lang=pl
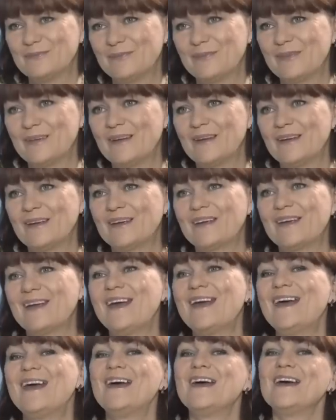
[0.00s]
Zgadza się.
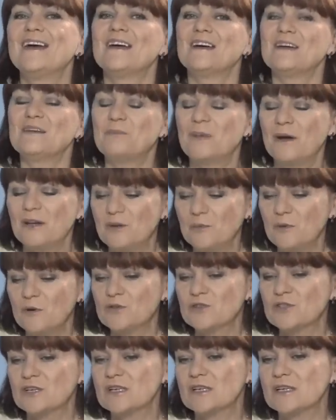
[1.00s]
Panie
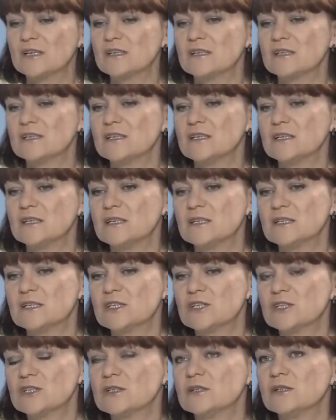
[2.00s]
pośle, e,
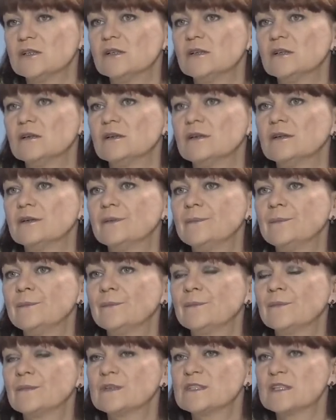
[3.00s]
czy
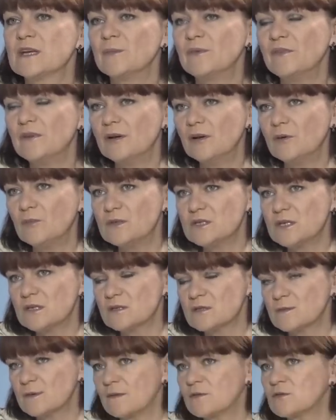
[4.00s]
Sejmowa Komisja
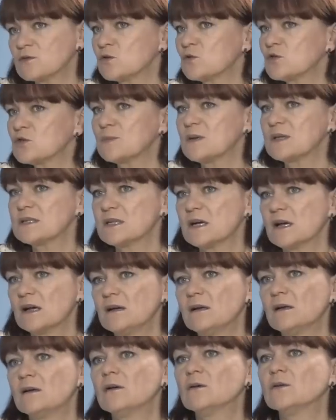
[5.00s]
do Spraw Służb
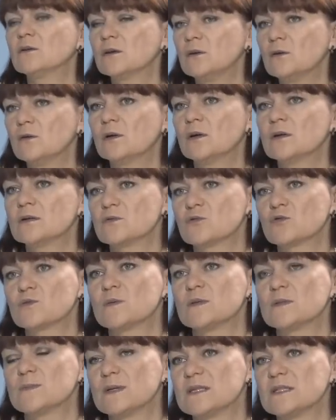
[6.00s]
Specjalnych kontroluje
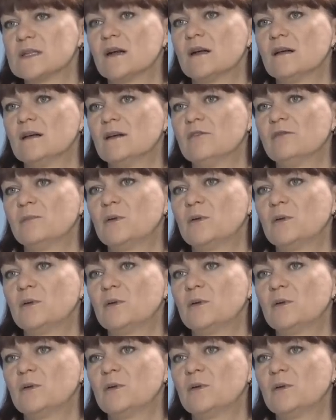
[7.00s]
służby specjalne w